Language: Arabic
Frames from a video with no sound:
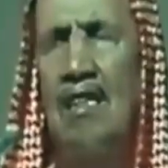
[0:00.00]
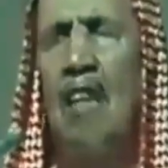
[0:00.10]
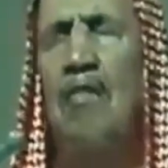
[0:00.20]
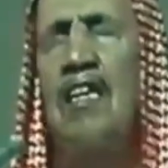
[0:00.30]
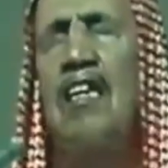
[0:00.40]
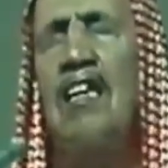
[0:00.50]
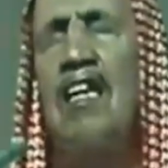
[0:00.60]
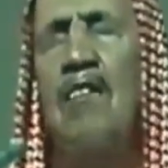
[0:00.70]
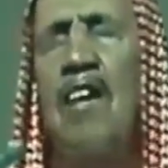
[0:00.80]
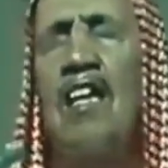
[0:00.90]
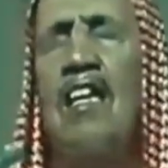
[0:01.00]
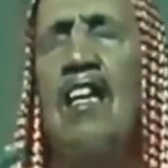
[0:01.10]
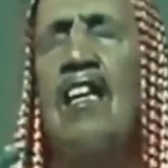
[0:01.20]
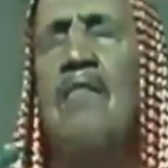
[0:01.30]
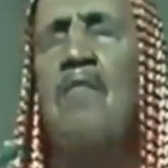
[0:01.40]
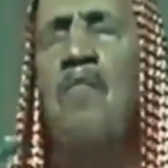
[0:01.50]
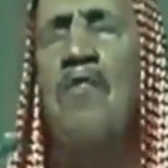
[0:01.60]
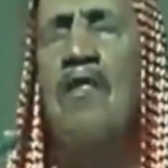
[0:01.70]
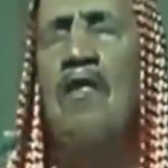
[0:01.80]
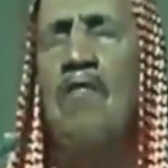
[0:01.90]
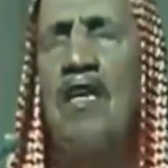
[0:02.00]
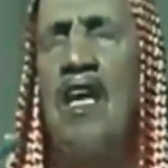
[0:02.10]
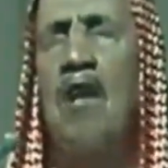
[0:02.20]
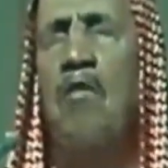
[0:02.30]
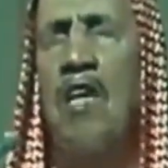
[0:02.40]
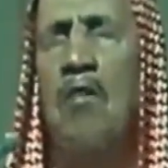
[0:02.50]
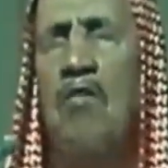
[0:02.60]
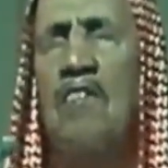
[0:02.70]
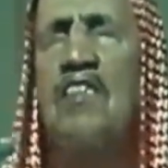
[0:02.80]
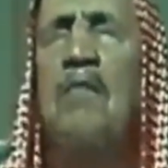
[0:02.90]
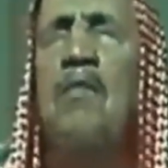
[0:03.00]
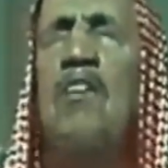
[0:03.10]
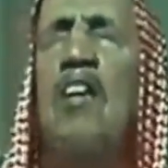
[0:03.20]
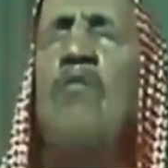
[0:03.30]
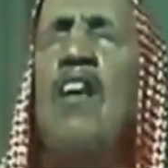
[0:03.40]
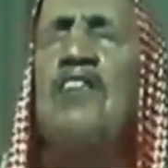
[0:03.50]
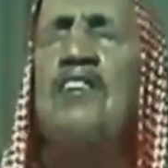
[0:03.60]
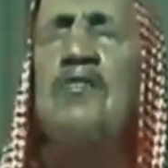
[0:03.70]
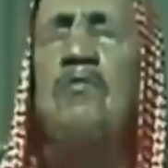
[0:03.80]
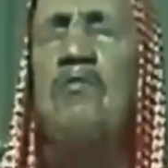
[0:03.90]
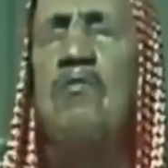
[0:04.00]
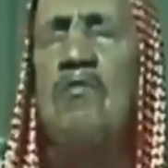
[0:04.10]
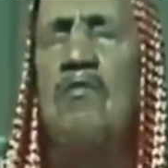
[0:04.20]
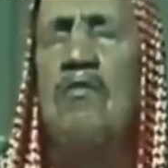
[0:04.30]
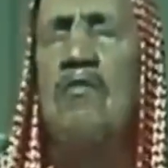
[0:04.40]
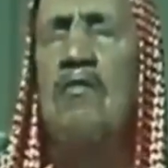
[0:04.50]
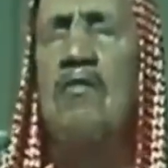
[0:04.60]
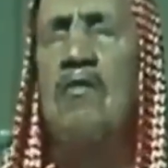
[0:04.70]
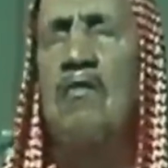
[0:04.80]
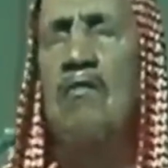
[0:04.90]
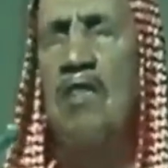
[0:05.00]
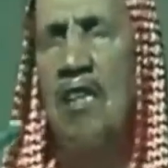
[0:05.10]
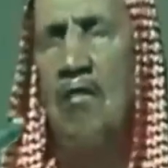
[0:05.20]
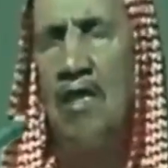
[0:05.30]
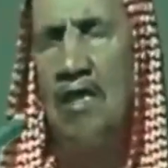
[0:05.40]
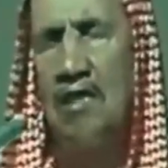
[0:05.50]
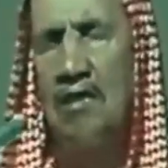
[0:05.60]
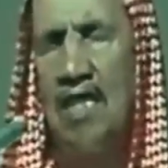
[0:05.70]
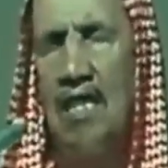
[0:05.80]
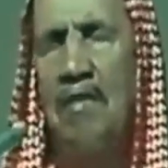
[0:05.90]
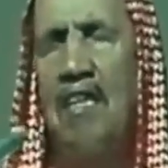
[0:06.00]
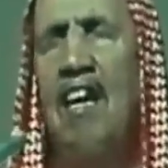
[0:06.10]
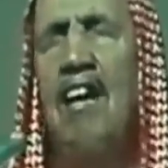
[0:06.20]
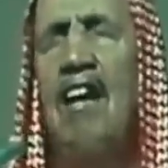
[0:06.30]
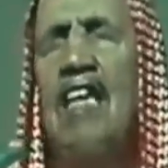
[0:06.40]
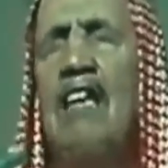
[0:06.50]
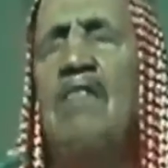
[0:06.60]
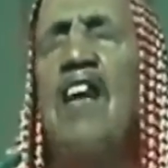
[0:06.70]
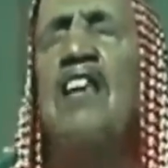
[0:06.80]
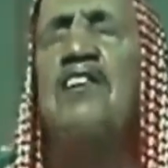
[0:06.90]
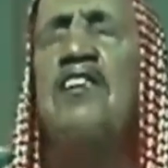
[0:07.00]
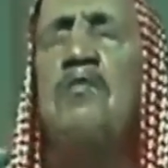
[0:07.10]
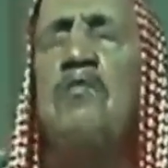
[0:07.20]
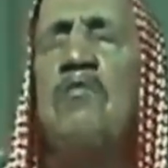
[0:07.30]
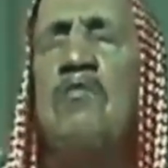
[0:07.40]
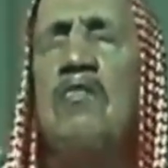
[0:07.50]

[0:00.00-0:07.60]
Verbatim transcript: لقوله جل وعلا وإذا قرأ القرآن فاستمعوا له وأنصتوا ولقوله صلى الله عليه وسلم إذا قرأ الإمام فأنصتوا